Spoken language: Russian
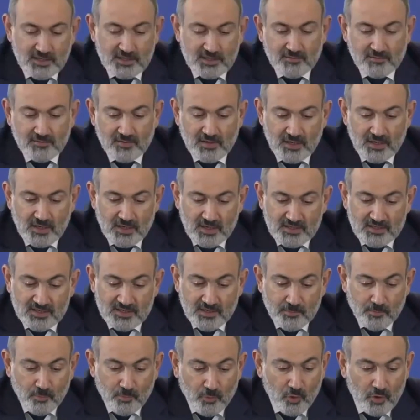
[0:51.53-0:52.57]
действий, и
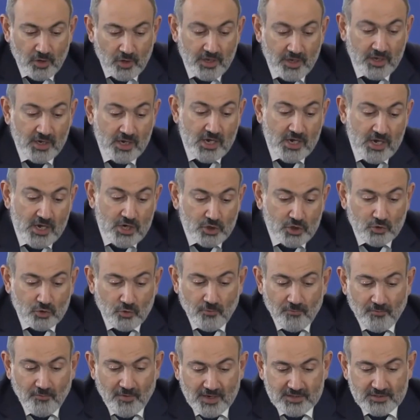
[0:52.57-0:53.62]
тем более,
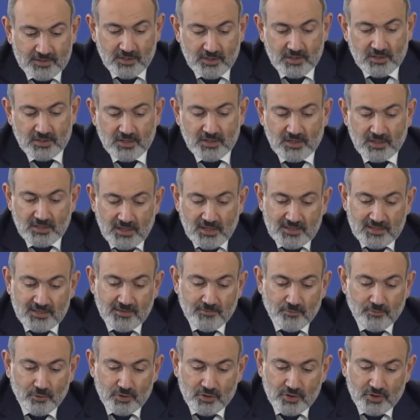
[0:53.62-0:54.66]
что фактически до
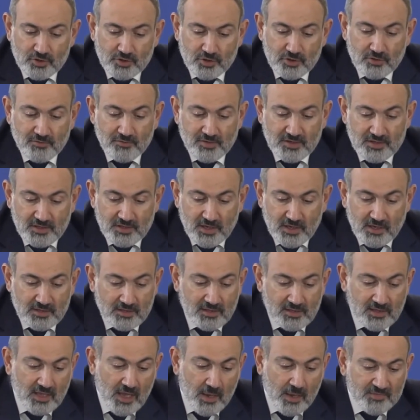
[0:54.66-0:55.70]
сегодняшнего дня
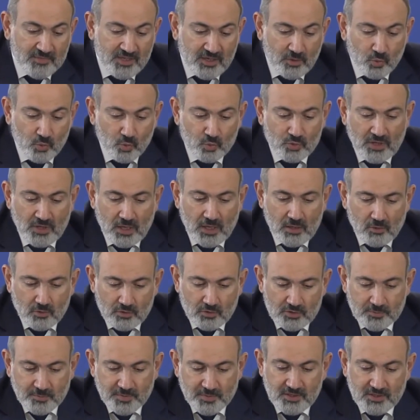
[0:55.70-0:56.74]
нам не
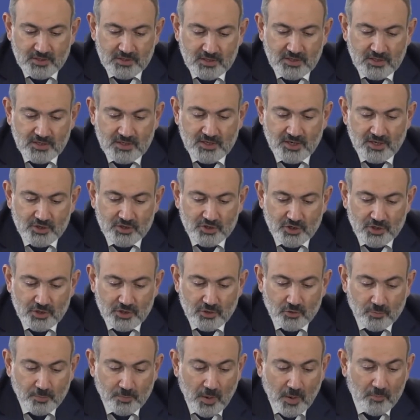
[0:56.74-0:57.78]
удалось прийти к
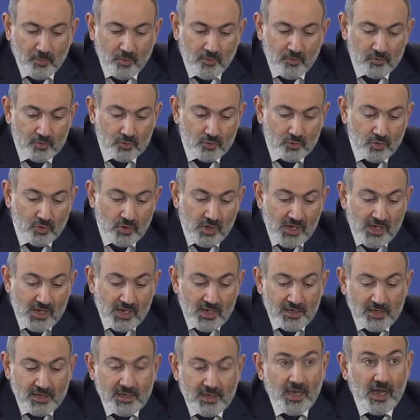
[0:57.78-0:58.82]
решению по поводу
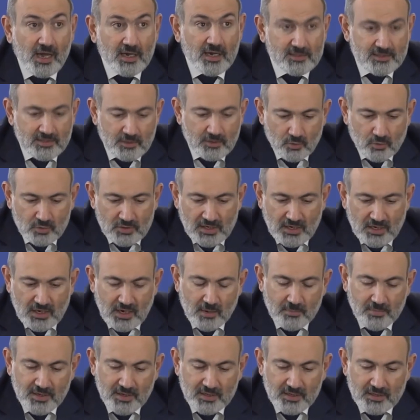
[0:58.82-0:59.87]
реакции
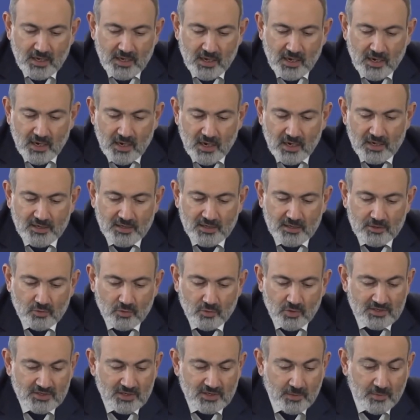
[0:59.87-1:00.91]
УДКБ на
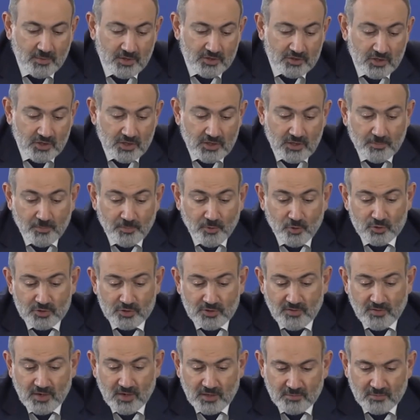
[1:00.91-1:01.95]
агрессию Азербайджана
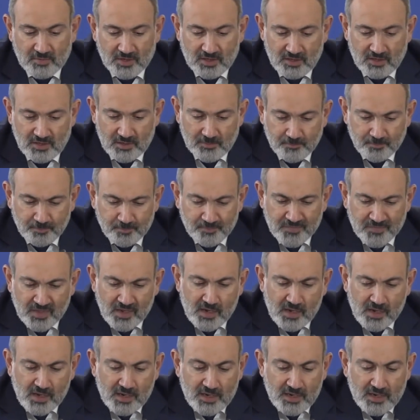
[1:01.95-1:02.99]
против Армении.
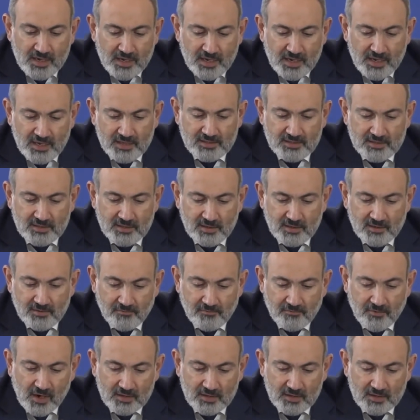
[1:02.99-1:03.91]
Эти